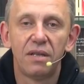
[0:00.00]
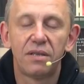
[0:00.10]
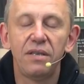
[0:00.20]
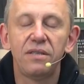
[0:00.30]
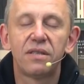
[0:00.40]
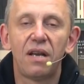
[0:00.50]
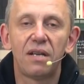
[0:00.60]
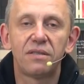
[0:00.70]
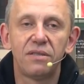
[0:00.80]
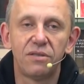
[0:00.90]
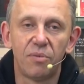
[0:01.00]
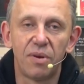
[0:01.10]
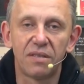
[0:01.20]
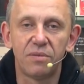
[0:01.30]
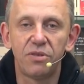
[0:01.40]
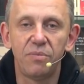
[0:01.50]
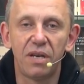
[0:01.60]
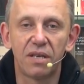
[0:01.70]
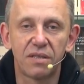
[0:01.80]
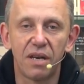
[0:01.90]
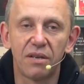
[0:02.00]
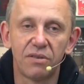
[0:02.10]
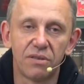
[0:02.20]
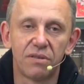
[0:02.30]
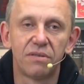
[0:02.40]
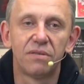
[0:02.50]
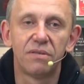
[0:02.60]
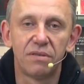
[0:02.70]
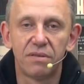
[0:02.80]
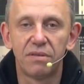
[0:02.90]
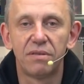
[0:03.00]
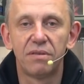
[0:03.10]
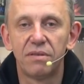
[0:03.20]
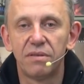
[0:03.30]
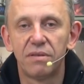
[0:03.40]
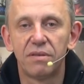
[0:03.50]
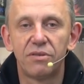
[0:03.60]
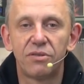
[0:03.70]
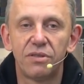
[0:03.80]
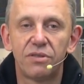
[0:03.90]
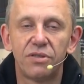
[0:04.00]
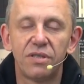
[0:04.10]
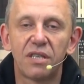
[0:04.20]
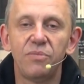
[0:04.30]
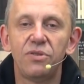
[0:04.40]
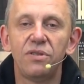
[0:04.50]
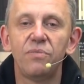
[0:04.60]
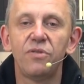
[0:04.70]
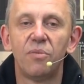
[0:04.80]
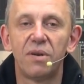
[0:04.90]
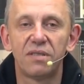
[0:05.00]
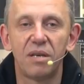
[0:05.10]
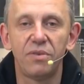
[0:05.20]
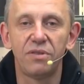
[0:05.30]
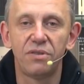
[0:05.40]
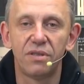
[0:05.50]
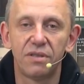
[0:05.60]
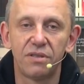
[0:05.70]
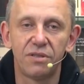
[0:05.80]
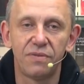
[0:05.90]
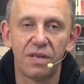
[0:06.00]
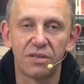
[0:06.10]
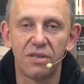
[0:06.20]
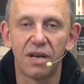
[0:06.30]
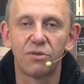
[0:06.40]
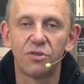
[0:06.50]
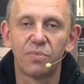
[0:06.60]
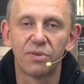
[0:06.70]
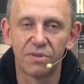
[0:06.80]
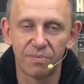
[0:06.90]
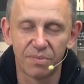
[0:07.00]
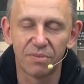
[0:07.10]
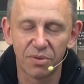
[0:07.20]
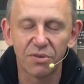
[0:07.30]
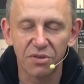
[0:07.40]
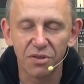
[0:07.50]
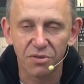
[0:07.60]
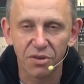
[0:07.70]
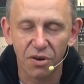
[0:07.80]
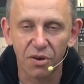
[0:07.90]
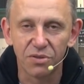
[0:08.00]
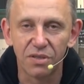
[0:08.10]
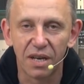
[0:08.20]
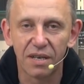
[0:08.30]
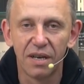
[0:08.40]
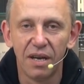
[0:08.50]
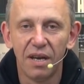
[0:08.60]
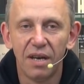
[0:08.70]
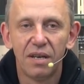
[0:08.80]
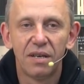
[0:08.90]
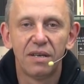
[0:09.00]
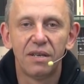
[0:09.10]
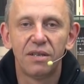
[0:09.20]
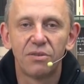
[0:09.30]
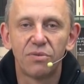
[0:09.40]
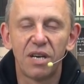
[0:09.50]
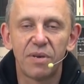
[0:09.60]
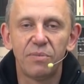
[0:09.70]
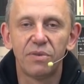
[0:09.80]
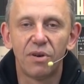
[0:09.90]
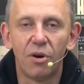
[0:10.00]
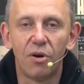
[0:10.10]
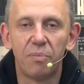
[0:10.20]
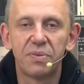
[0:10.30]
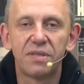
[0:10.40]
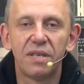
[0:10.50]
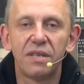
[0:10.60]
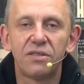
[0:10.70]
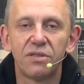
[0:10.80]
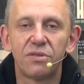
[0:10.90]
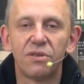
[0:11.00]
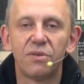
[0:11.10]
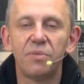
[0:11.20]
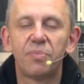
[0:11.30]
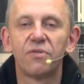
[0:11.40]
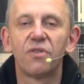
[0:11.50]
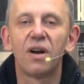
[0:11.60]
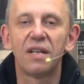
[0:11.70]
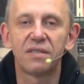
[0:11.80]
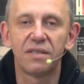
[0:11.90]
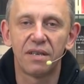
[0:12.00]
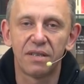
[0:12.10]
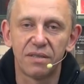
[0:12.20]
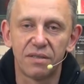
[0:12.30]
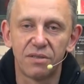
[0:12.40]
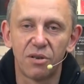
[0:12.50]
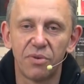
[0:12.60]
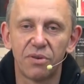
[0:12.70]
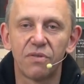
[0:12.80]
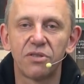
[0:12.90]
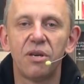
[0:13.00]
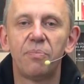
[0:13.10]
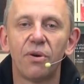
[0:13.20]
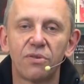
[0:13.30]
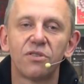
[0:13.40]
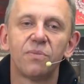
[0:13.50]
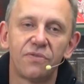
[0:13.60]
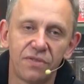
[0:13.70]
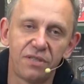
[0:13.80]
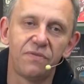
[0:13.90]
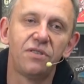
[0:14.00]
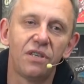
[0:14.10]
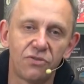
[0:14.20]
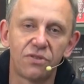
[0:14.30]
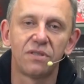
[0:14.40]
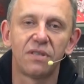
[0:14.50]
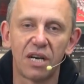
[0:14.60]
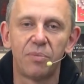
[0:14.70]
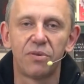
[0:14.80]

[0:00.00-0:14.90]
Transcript: tej instalacji z obrazem Siemirackiego czy, czy z jakimiś innymi obrazami, gdzie, gdzie widać nagość, bo to, bo, bo to nie o to chodzi. Tak? Y, tutaj mamy obscenę czystą i prowokację zrobioną właśnie po to, żeby wszyscy wiedzieli, że to jest taka